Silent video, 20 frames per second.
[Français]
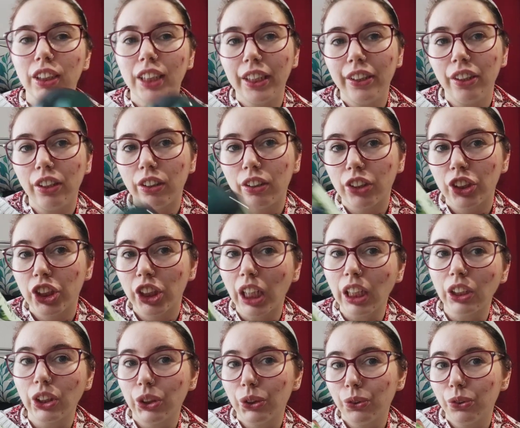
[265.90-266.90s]
D'ailleurs,
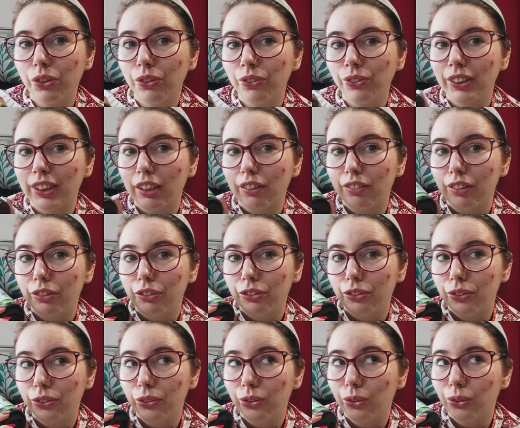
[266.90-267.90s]
chaque jour, vous avez
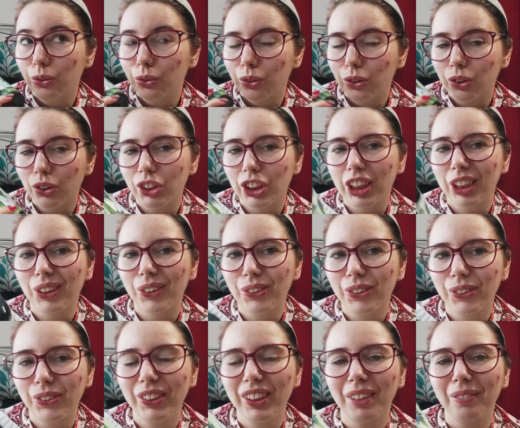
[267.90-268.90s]
vu tout ce que j'ai
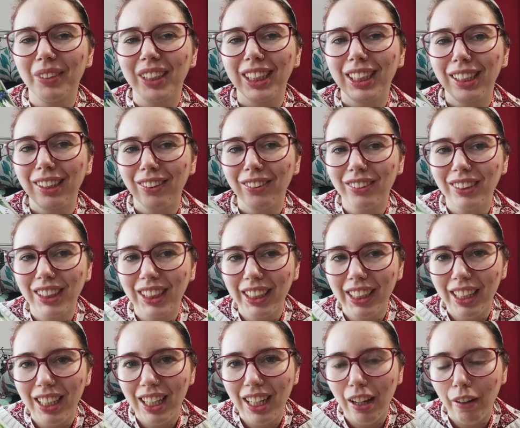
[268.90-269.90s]
reçu dans mes
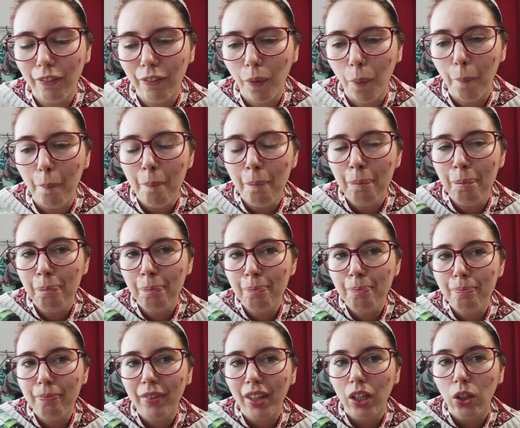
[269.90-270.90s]
calendriers l'avant,
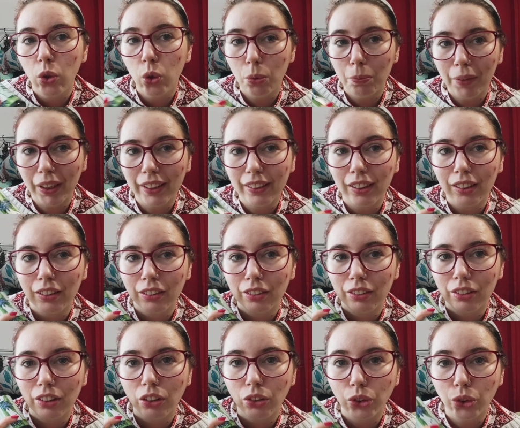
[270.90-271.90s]
le matin,
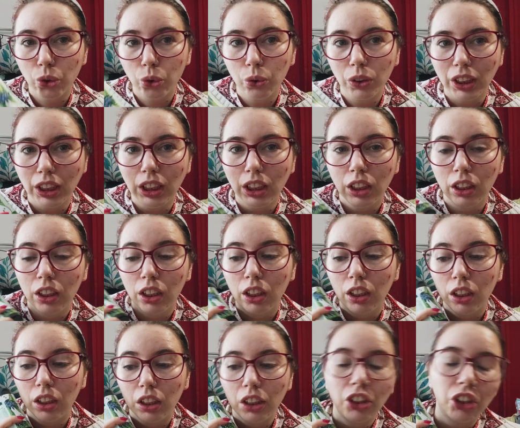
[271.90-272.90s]
en story.
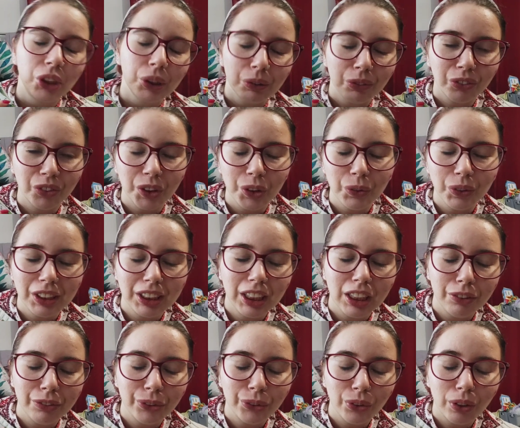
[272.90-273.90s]
Et j'ai envoyé aussi
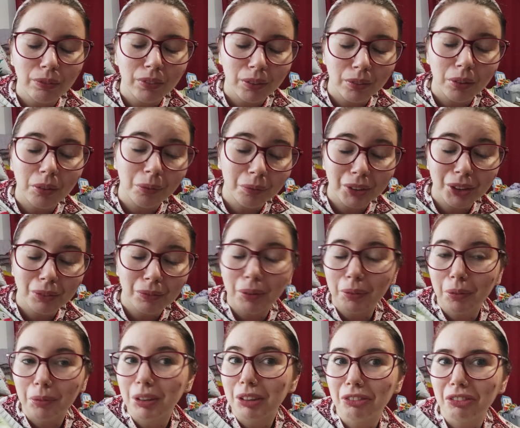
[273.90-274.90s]
les photos à ma maman, parce que ma
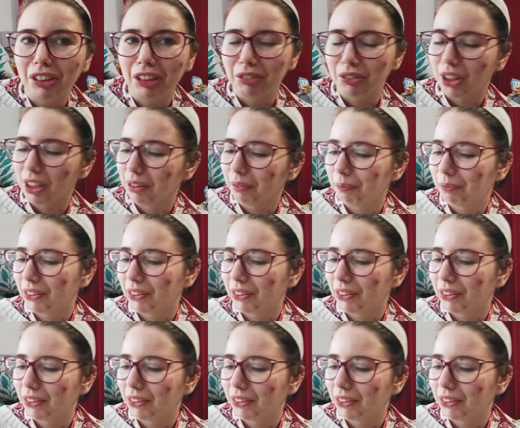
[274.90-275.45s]
maman, elle voulait voir.